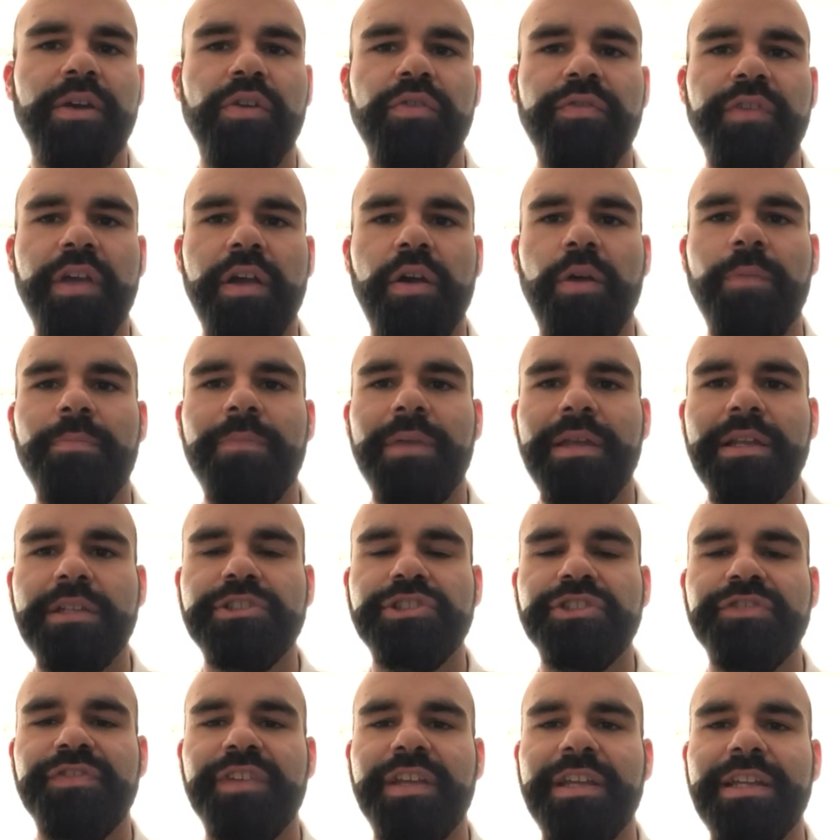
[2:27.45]
ovvero appena
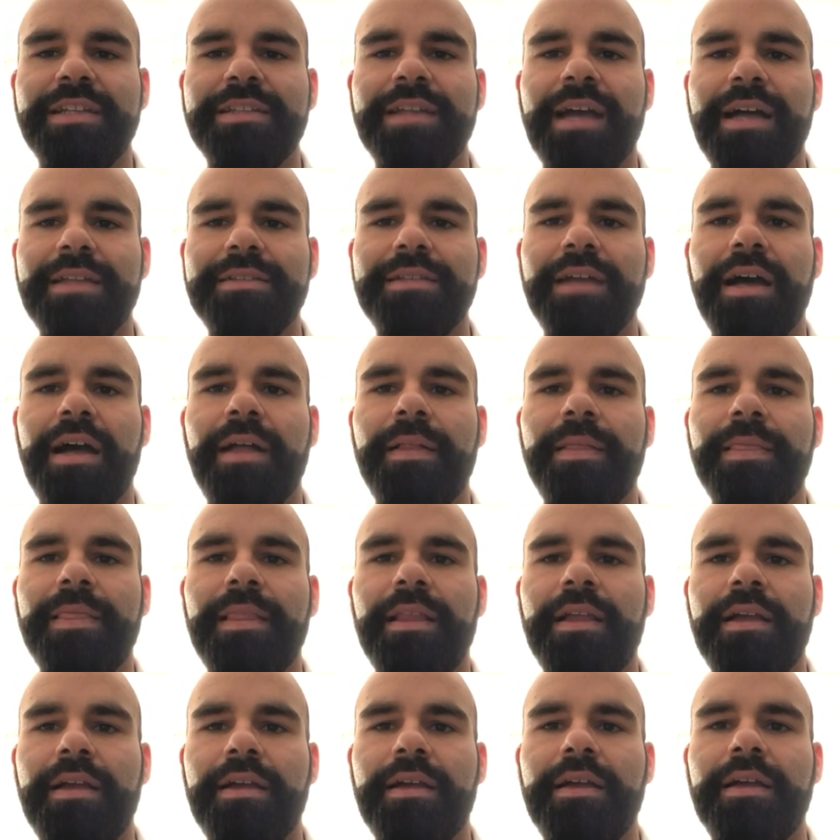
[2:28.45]
ci viene data
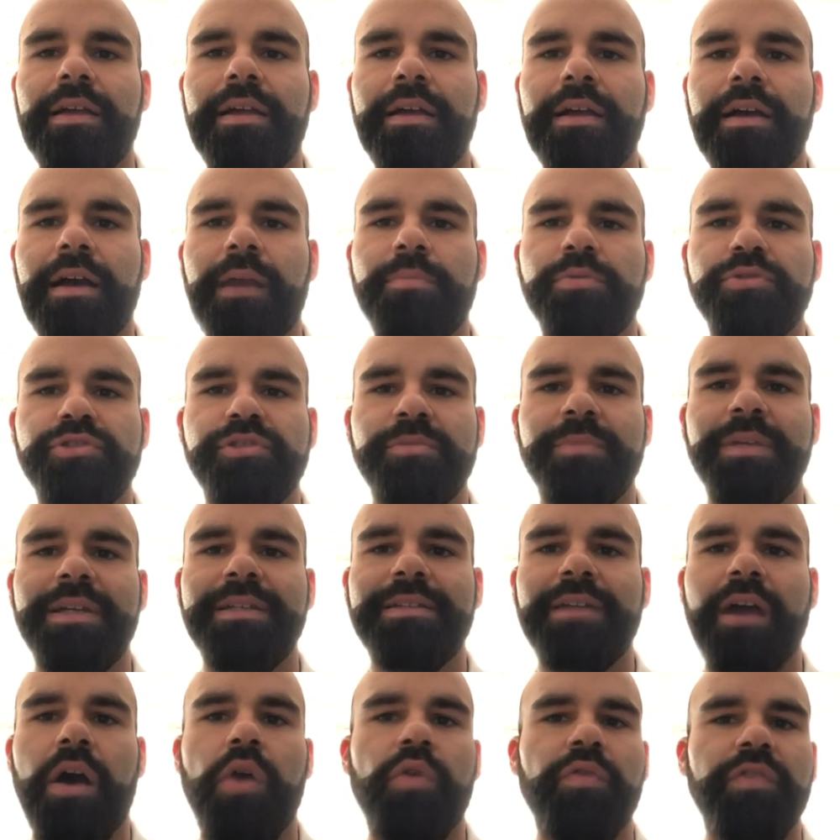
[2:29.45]
eh, la
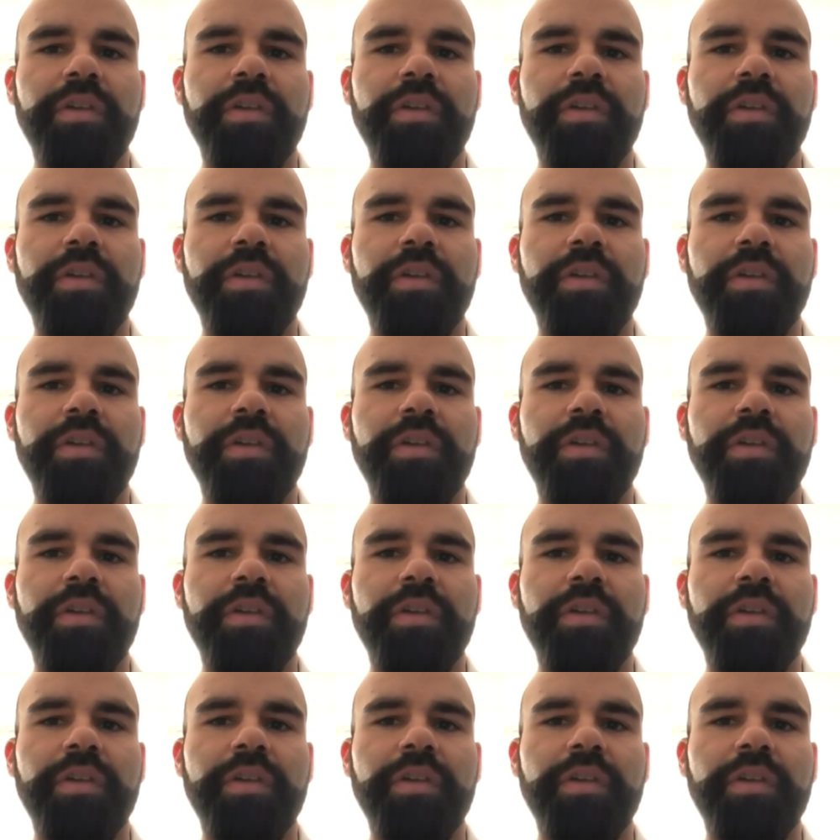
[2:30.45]
possibilità.